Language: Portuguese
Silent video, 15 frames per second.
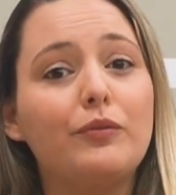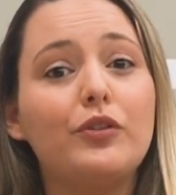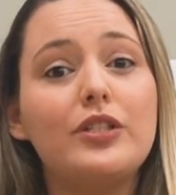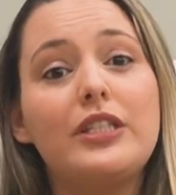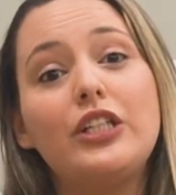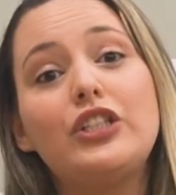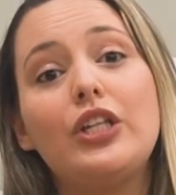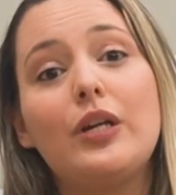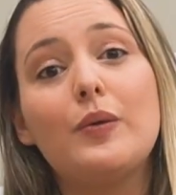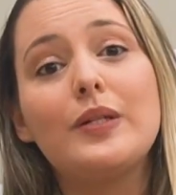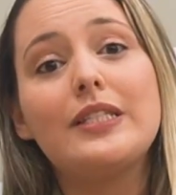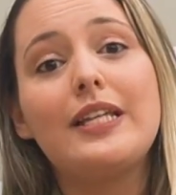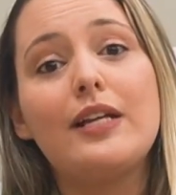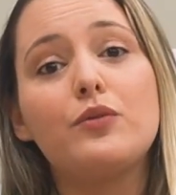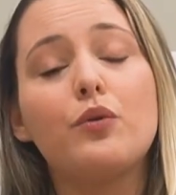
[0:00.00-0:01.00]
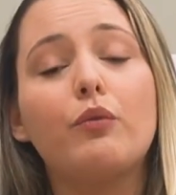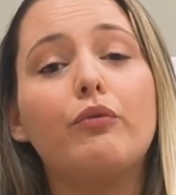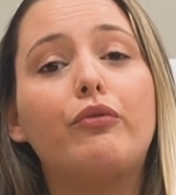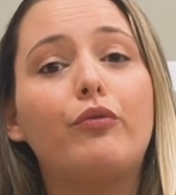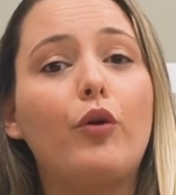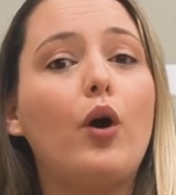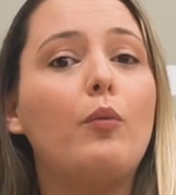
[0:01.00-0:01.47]
vocês terão acesso a um
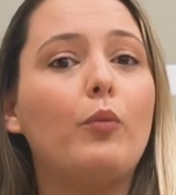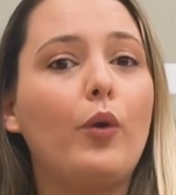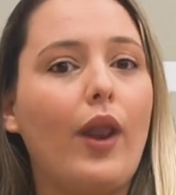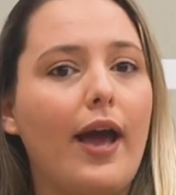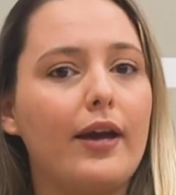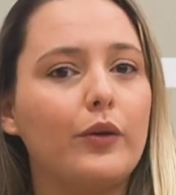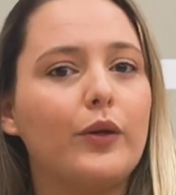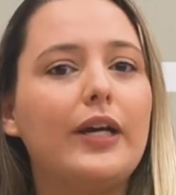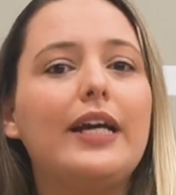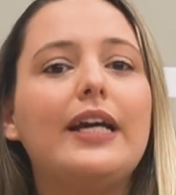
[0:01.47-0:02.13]
formulário